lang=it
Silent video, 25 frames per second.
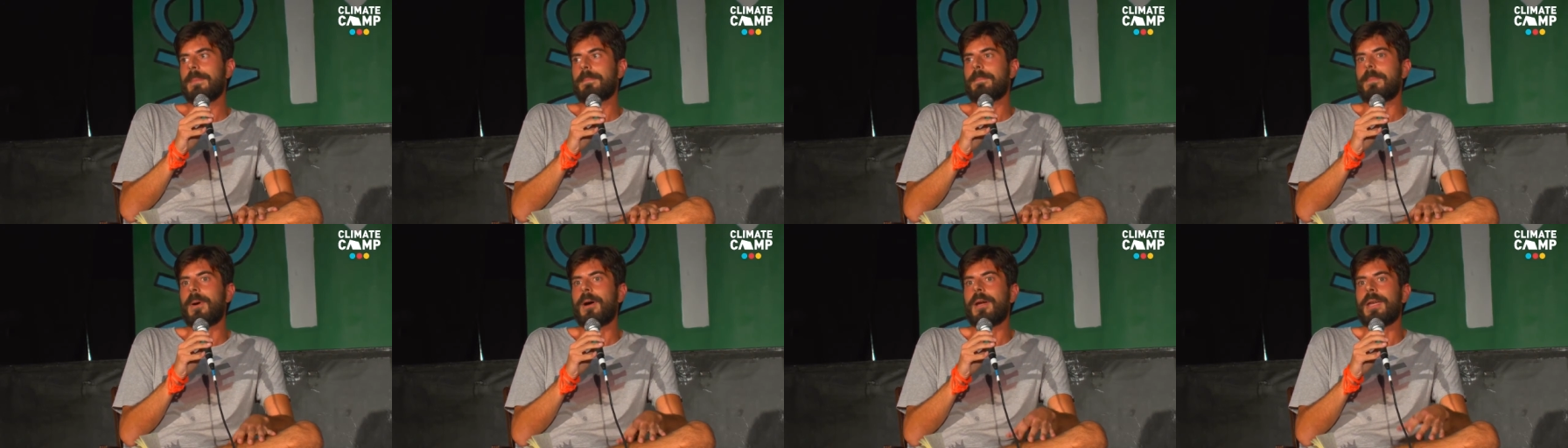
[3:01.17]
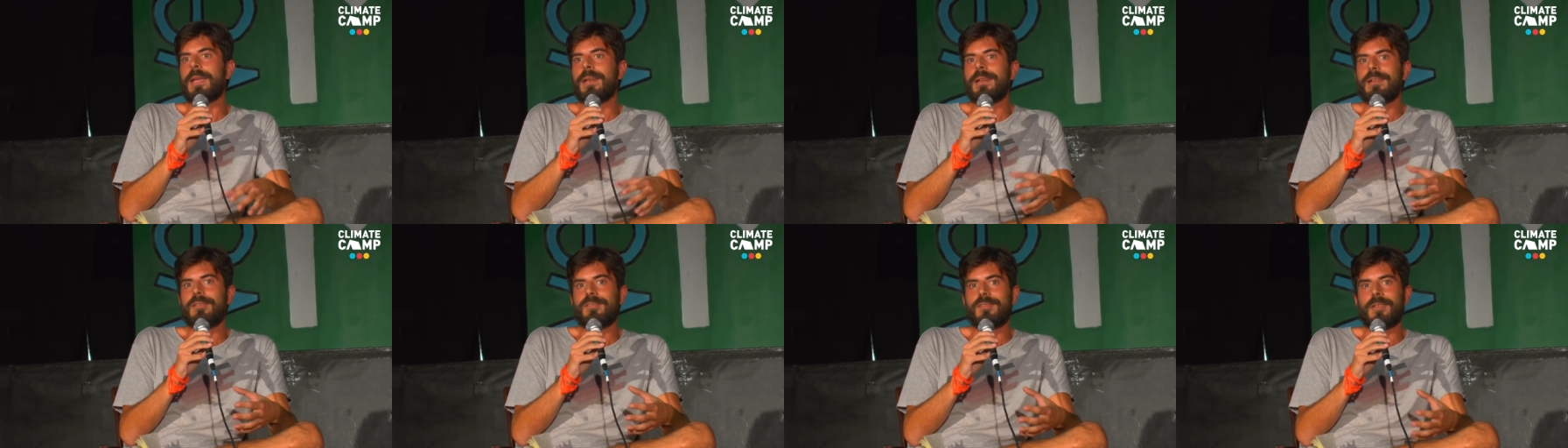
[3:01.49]
Poi
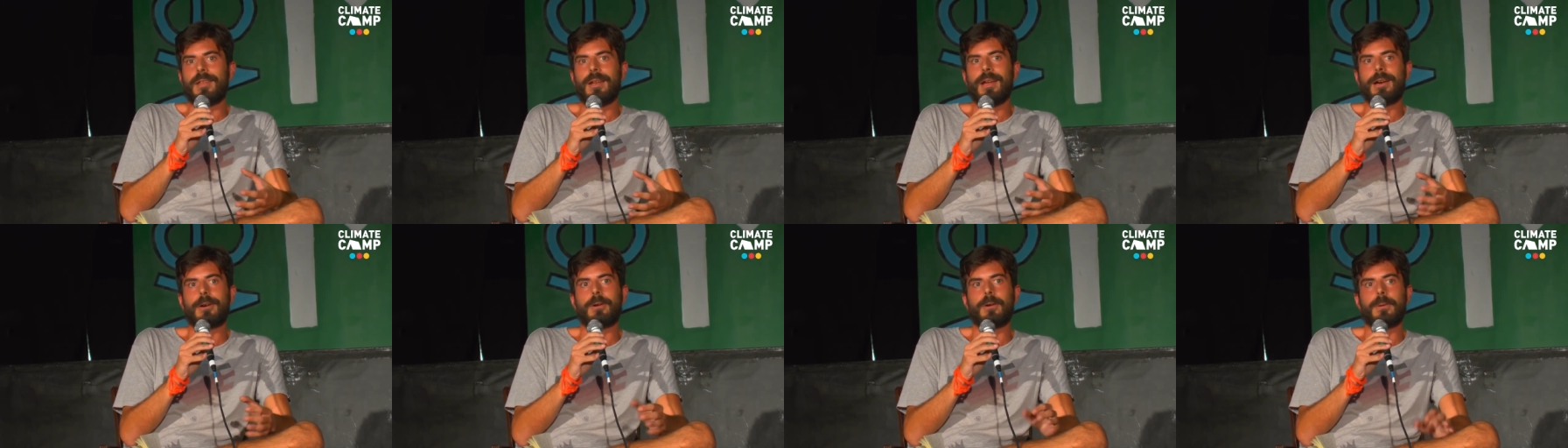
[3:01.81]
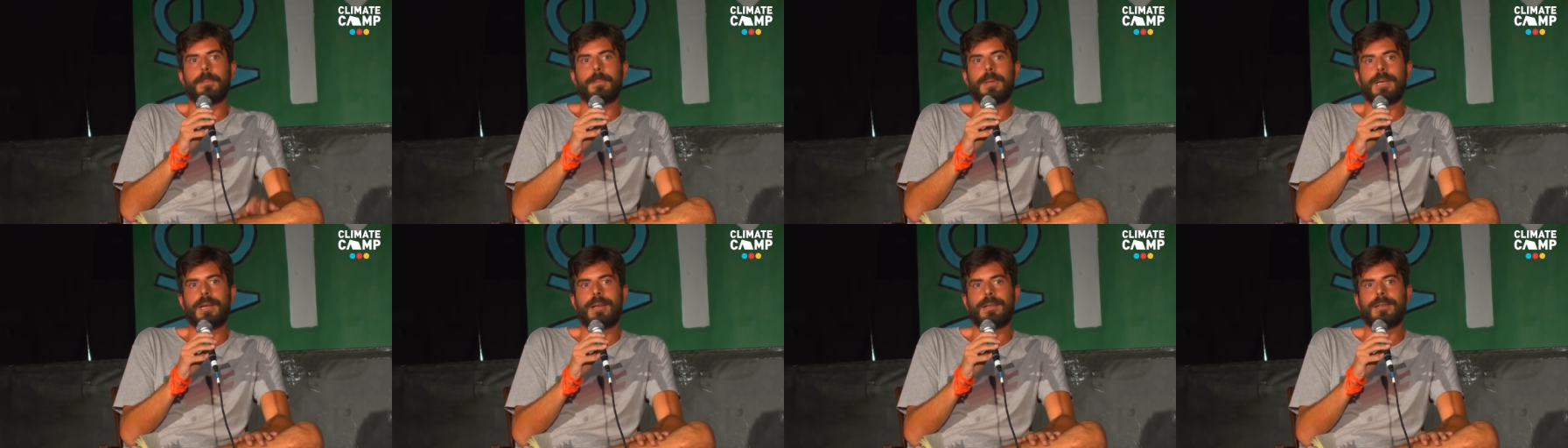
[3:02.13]
ha iniziato a
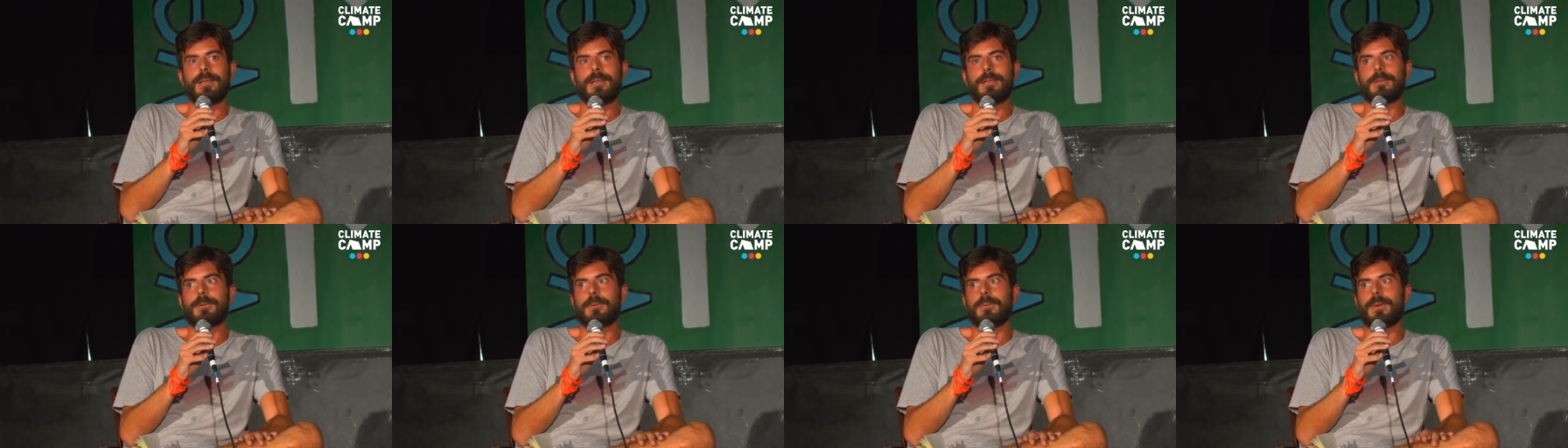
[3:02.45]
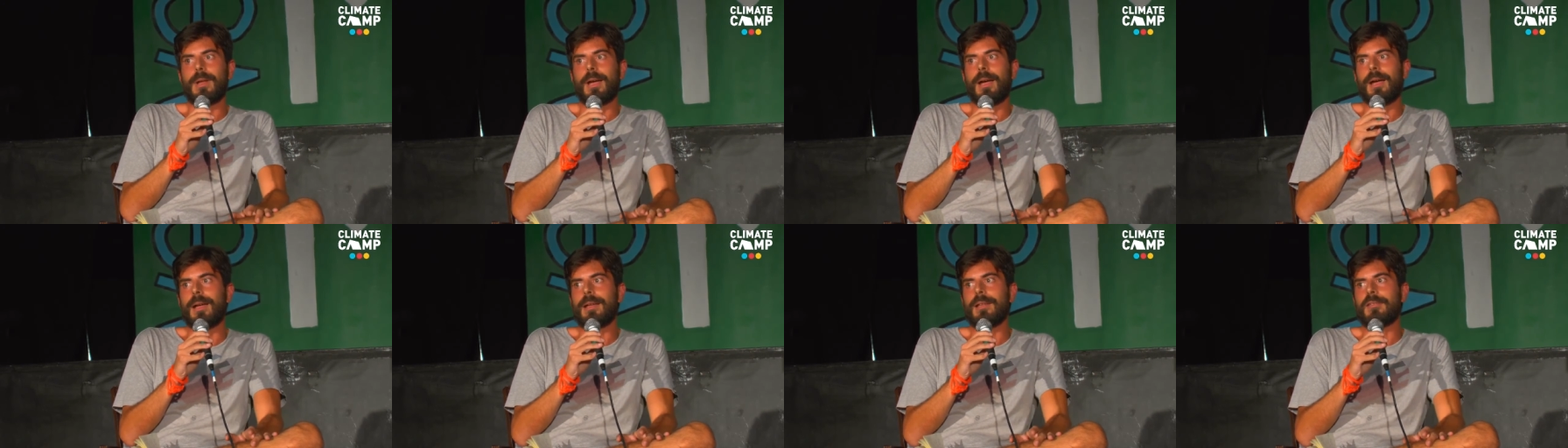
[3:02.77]
colpire
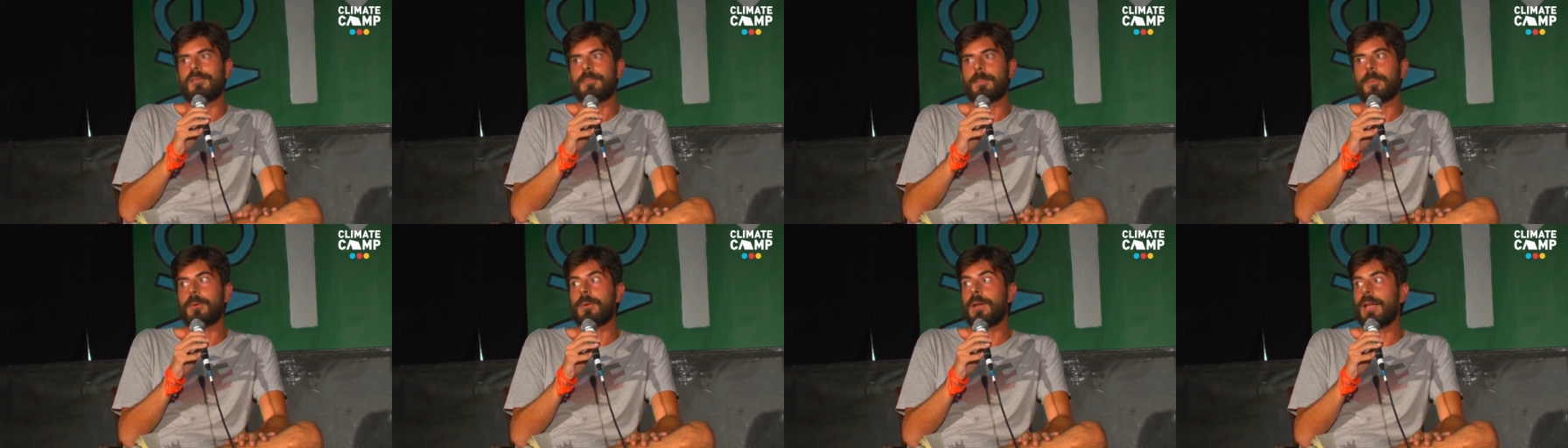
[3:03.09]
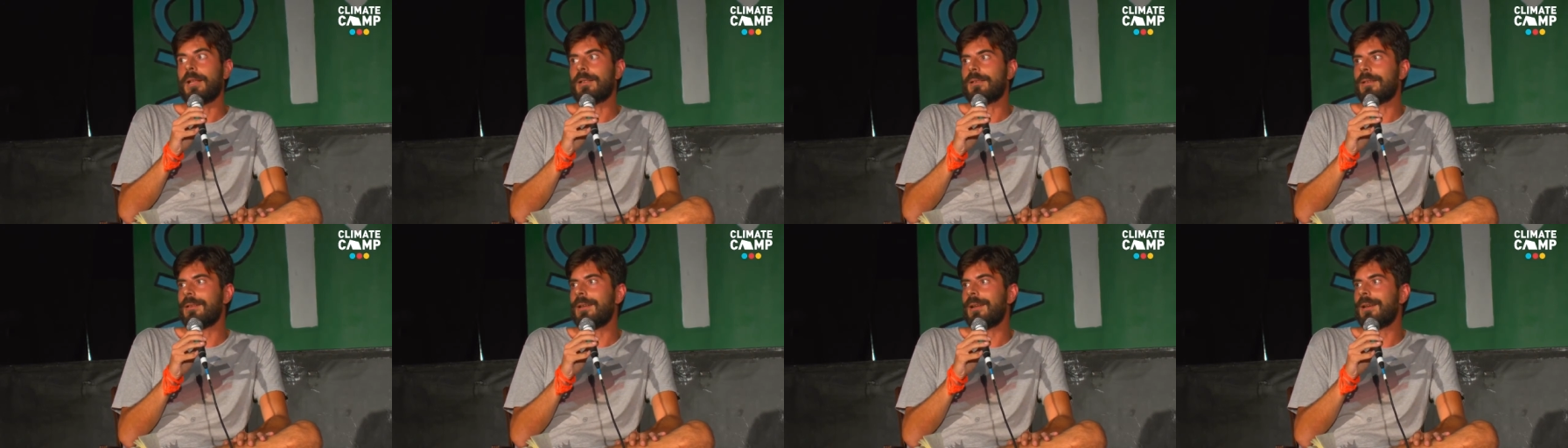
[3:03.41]
addirittura
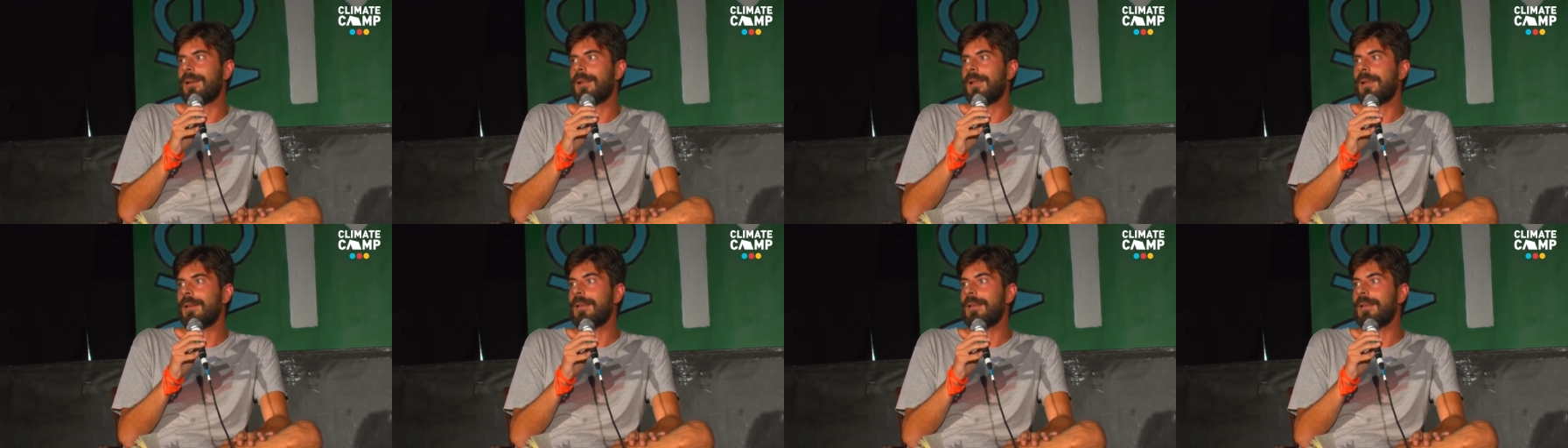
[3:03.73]
esponenti delle